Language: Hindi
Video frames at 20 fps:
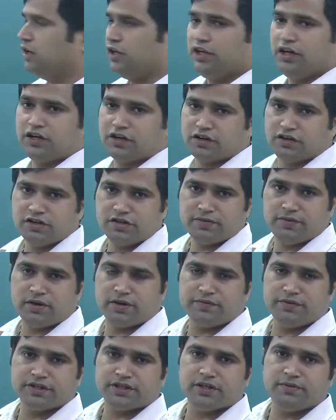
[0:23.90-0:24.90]
या
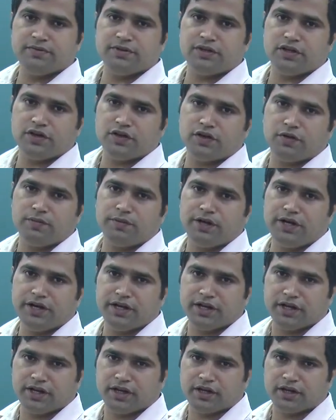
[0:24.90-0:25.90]
ट्रांसफॉर्मेशन विथ रिकॉमेंट
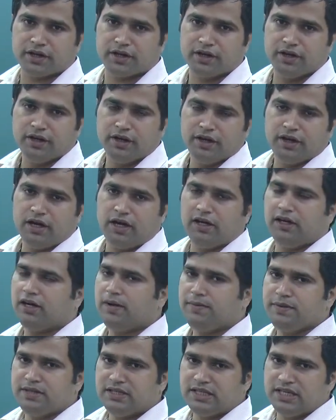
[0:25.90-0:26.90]
डीएनए है अगर
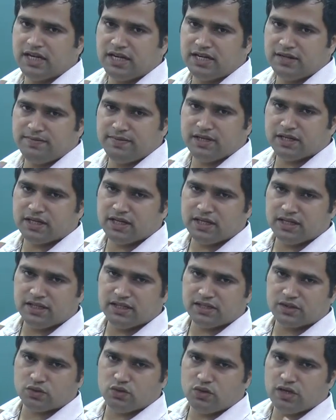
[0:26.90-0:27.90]
आप एनसीआरटी में देखेंगे
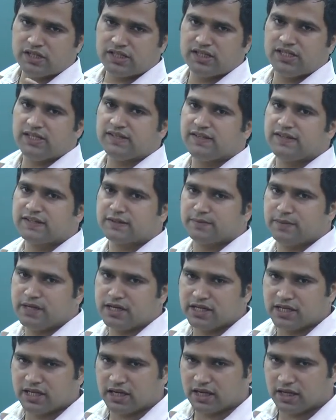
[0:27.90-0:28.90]
तो इसको अच्छे से
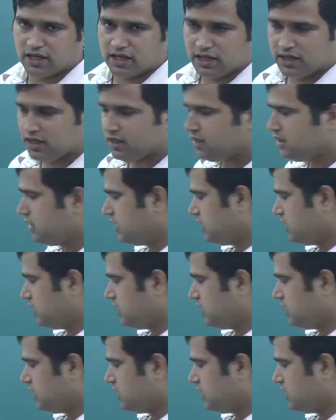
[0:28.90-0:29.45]
एक्सप्लेन किया गया है